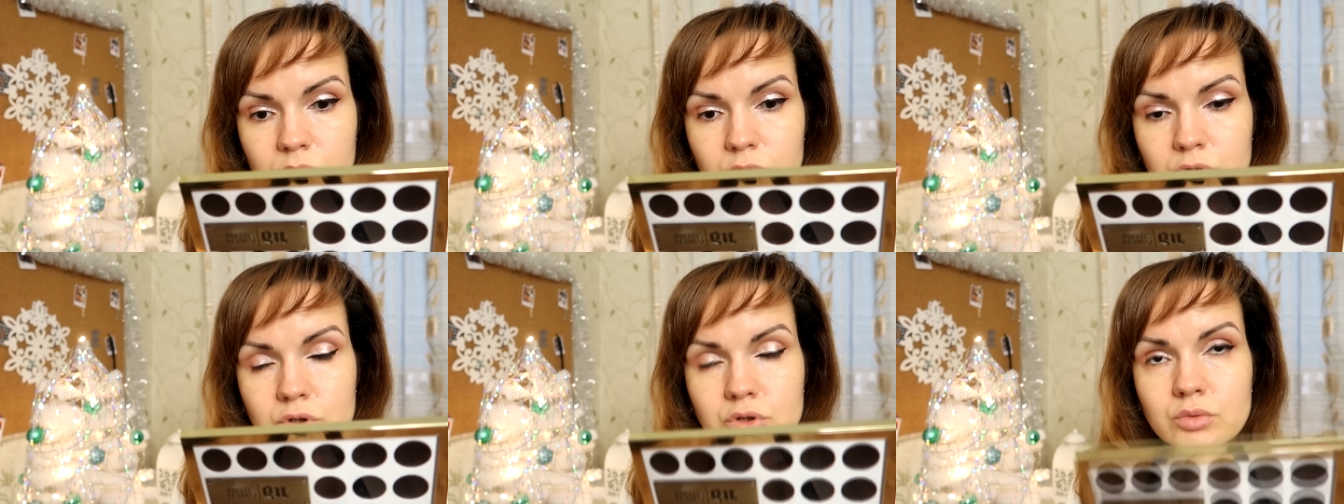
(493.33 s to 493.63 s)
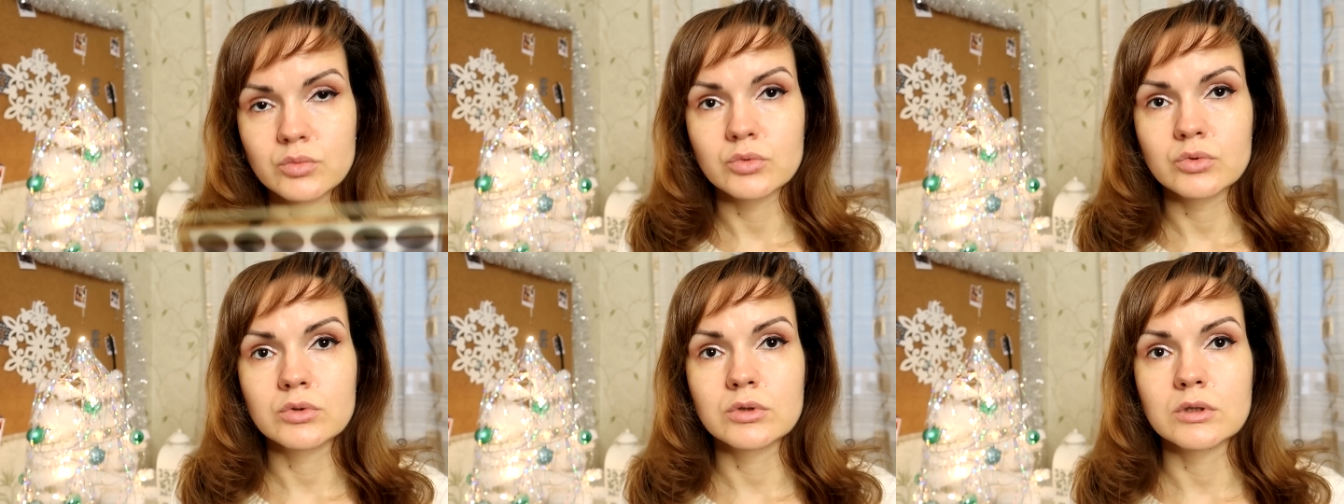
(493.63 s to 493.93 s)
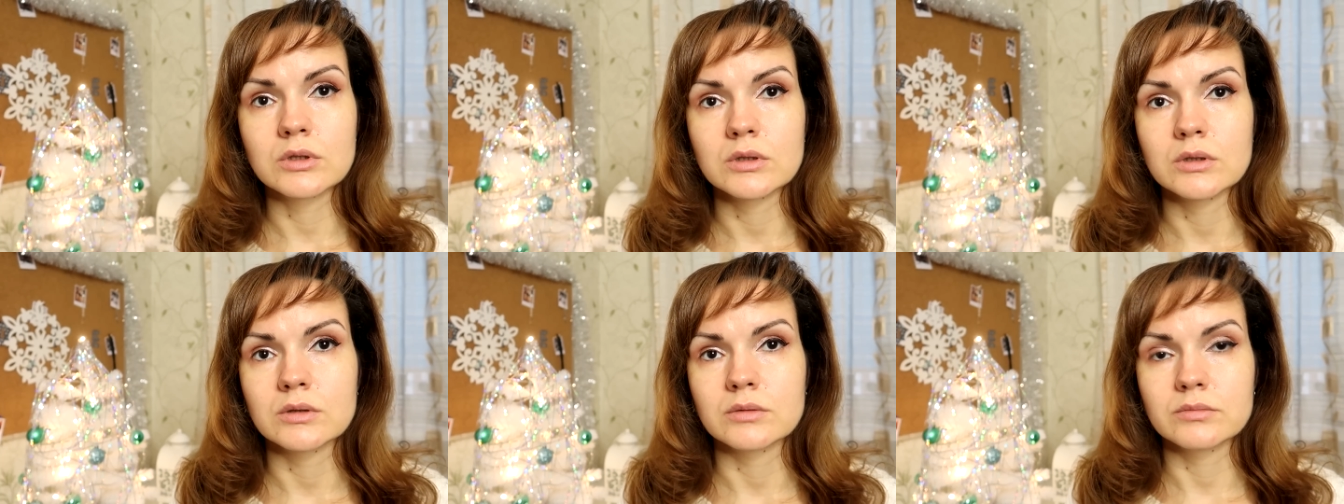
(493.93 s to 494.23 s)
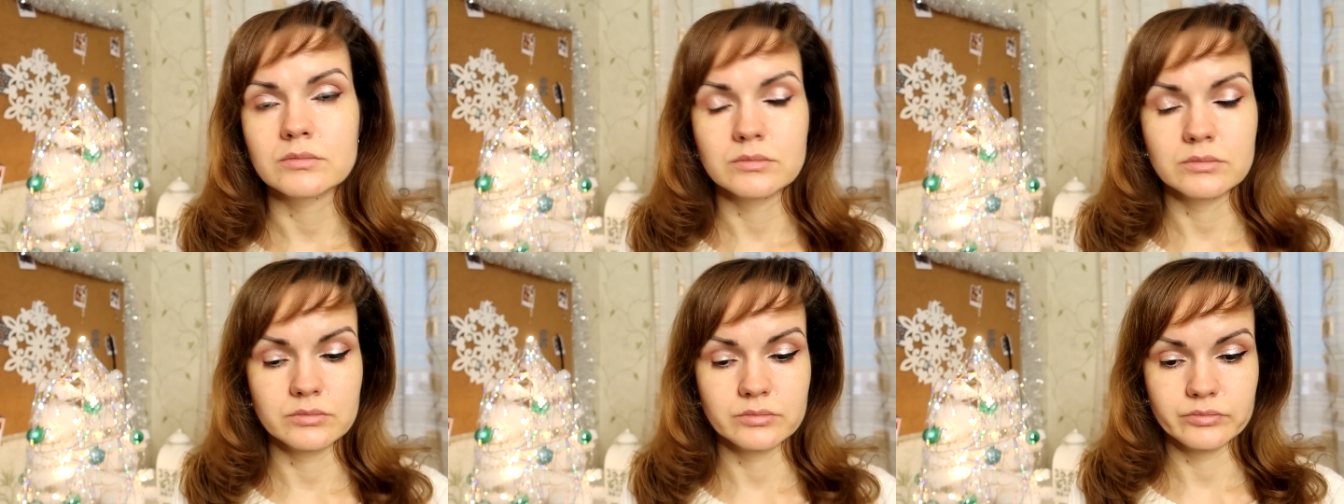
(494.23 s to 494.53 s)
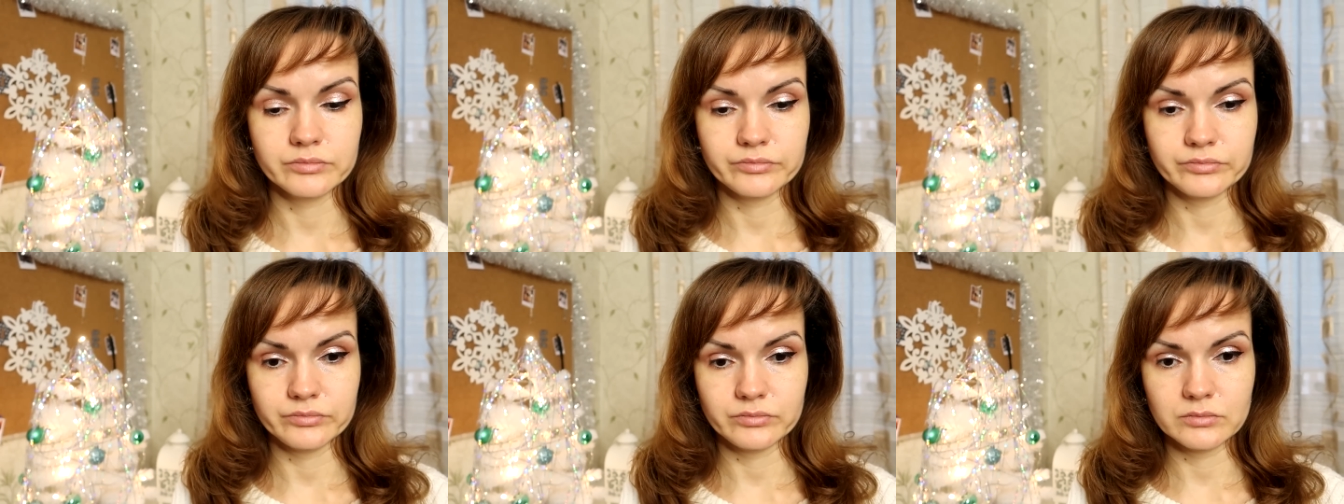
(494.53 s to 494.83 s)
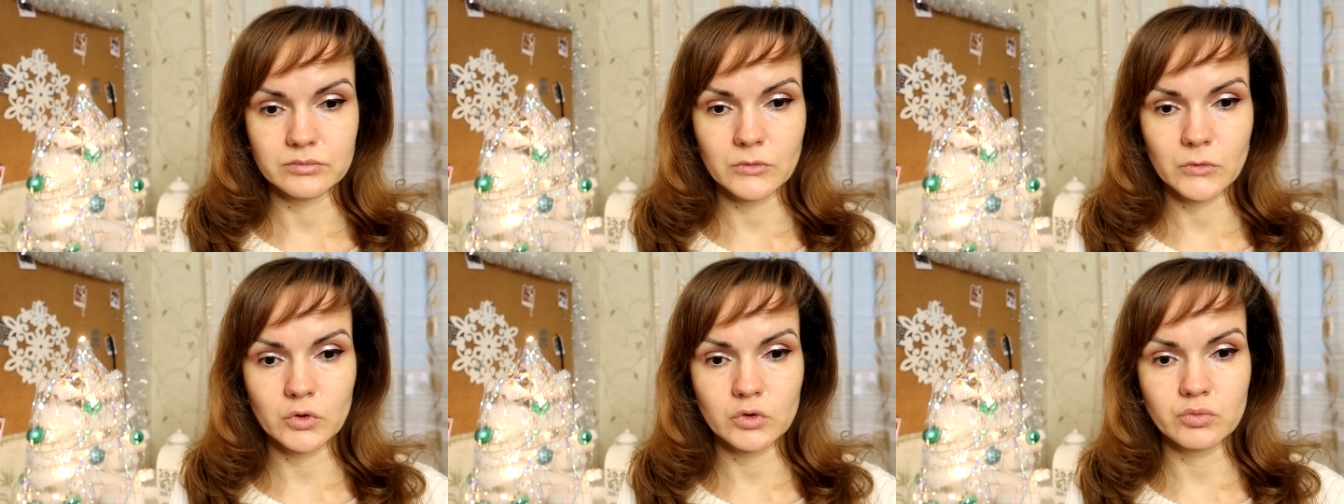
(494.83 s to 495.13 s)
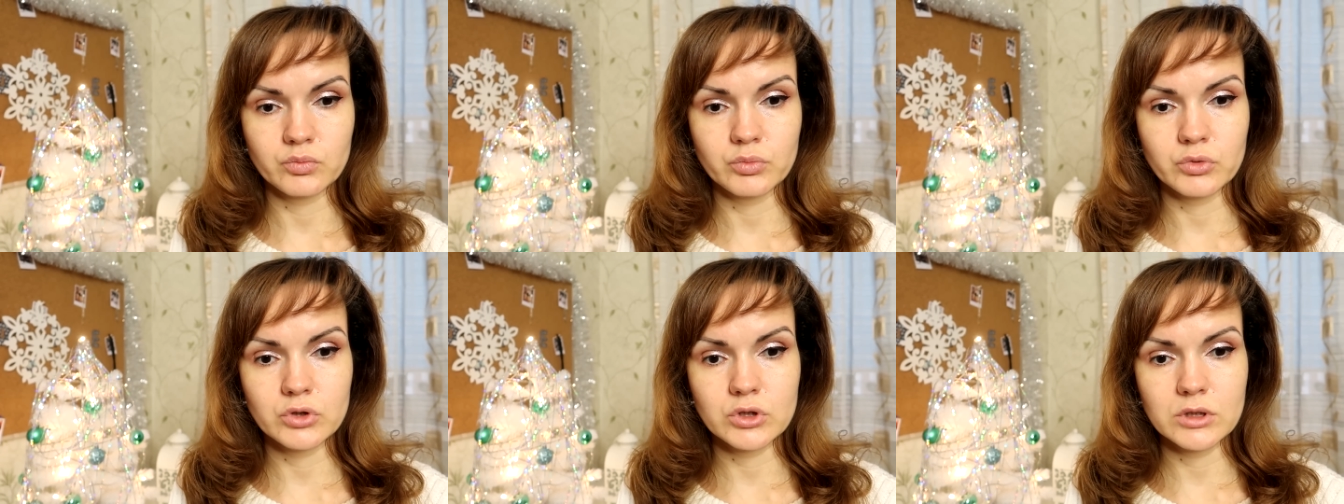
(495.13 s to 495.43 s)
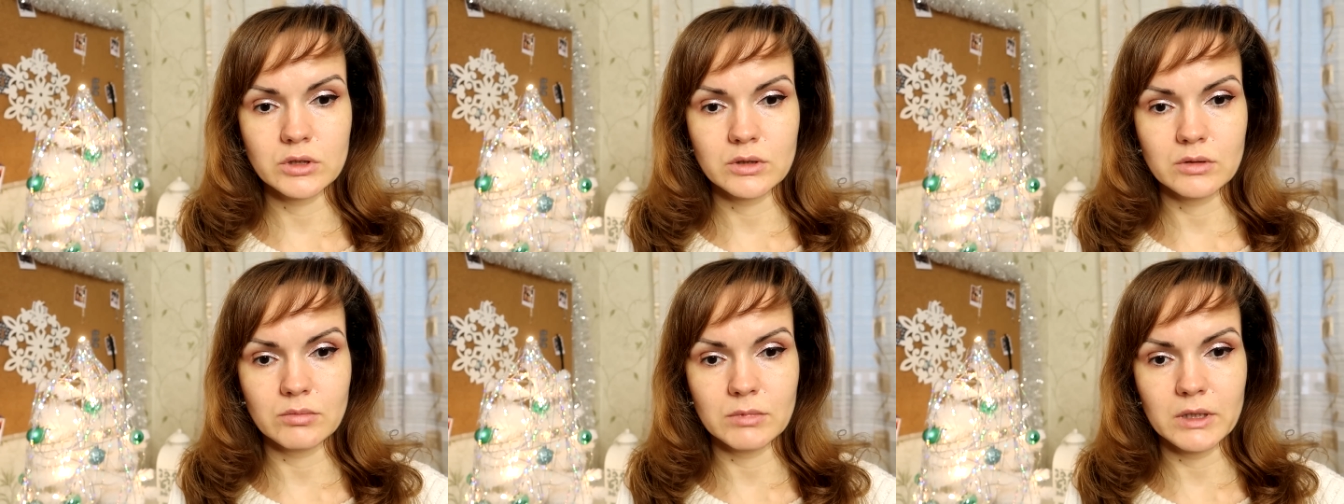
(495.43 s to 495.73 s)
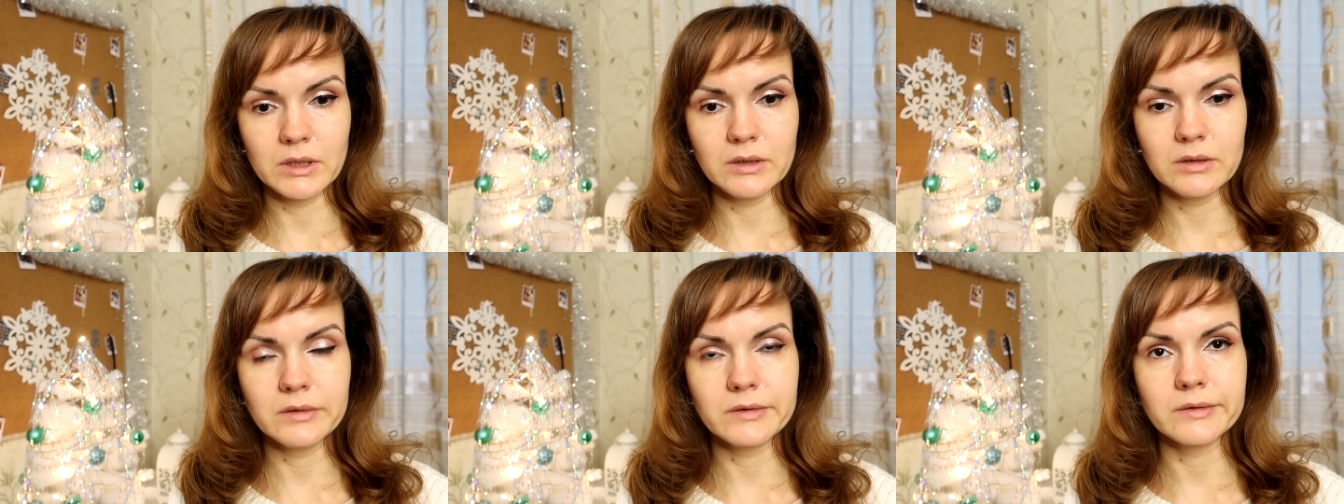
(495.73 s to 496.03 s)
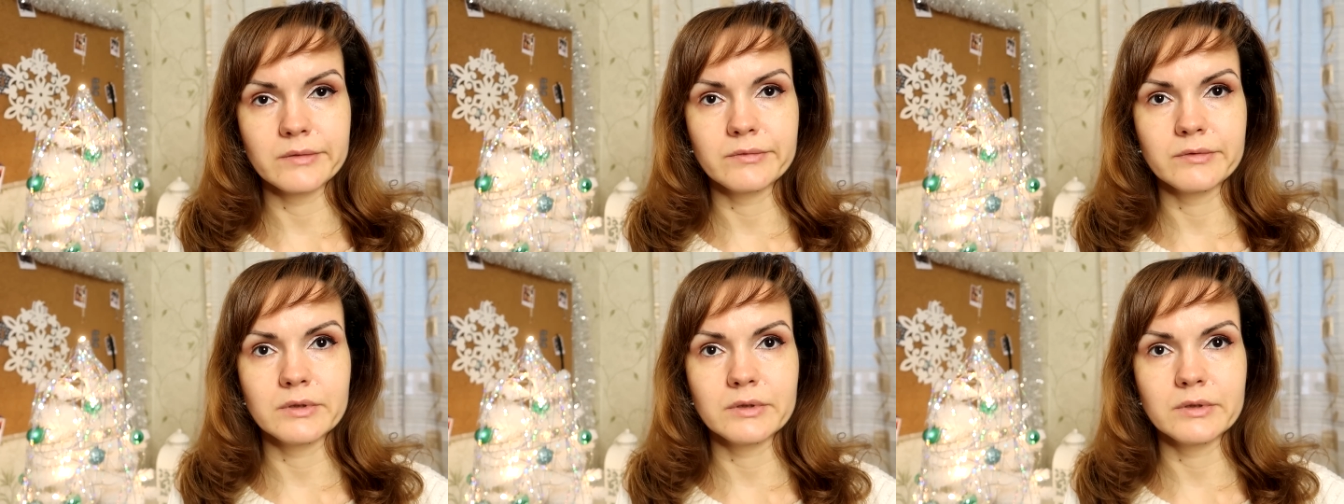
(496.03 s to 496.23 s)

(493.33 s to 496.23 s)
почему-то ну, бюджетным лайнером,